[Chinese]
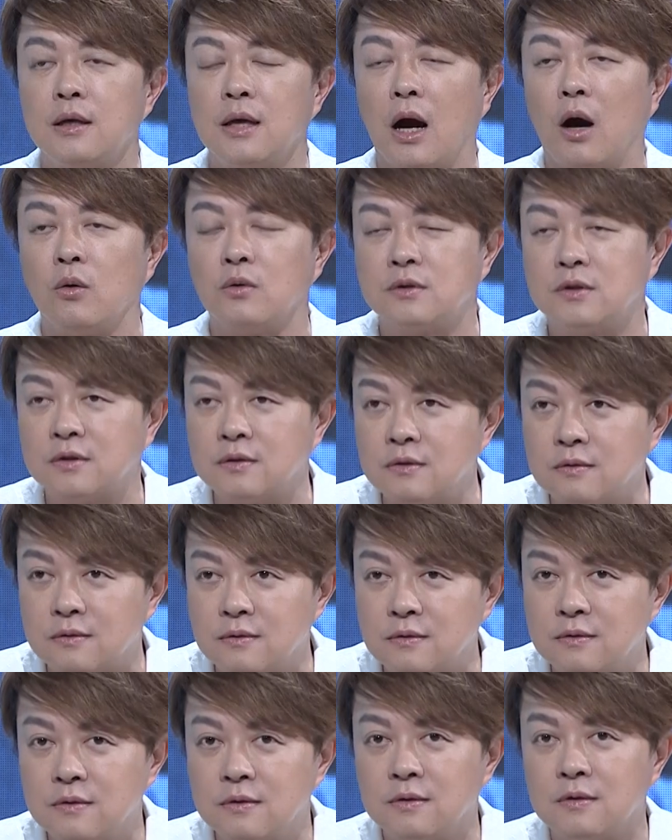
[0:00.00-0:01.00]
咬字
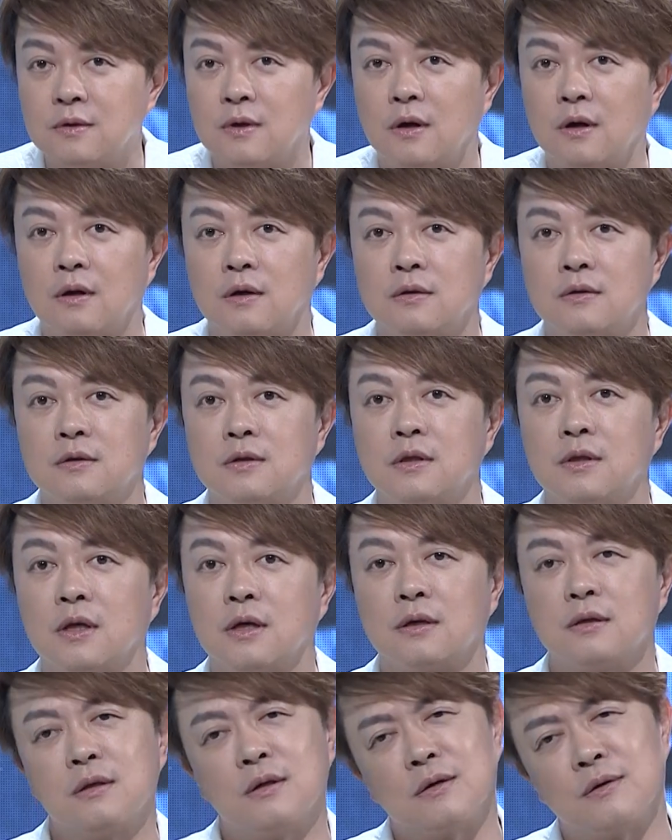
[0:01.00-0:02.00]
嗯哼，哦的那
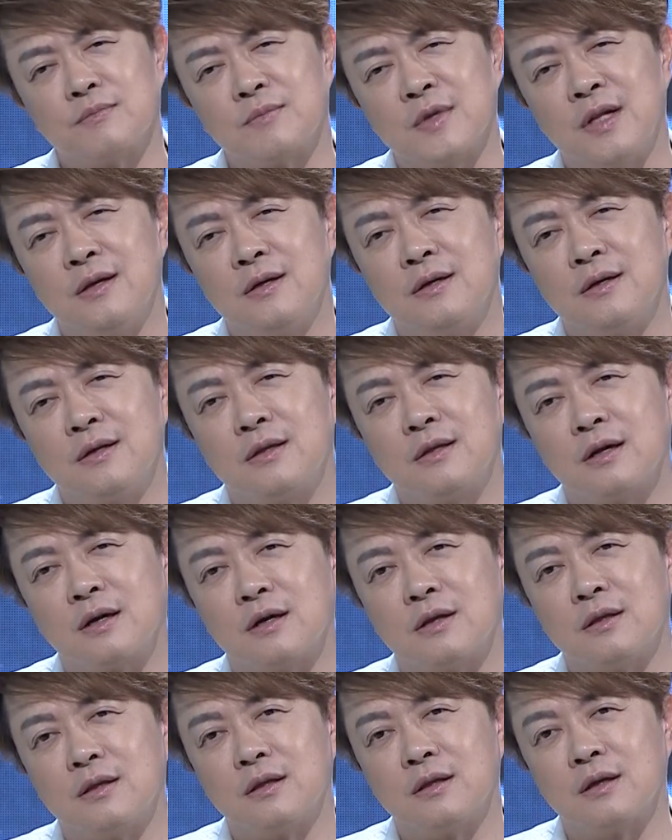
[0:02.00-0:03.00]
个那个那
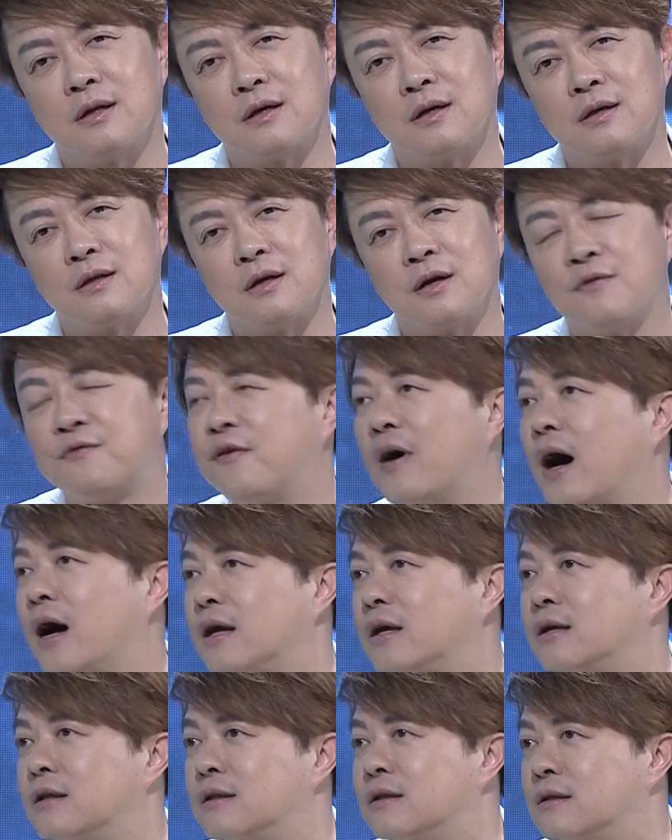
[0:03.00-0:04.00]
个那个那个发
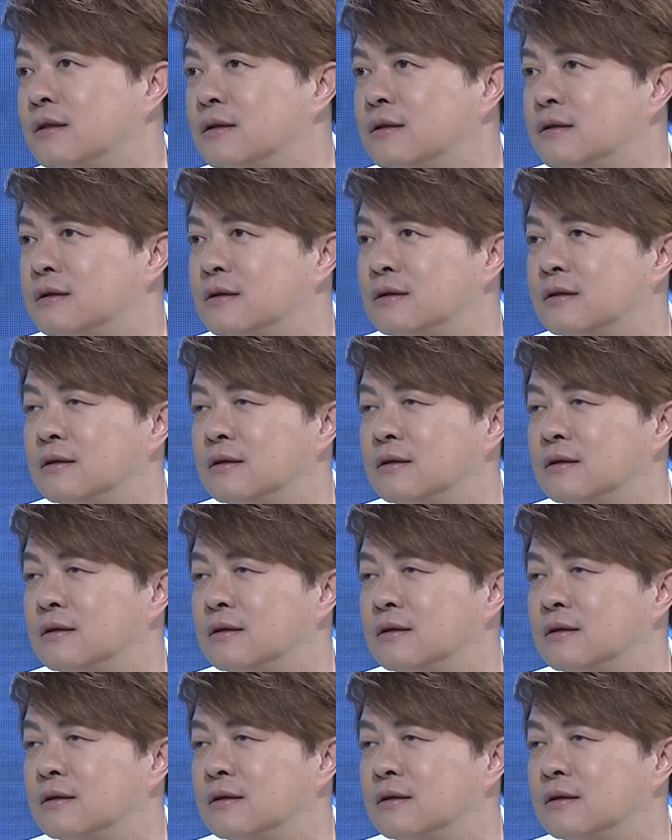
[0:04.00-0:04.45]
音，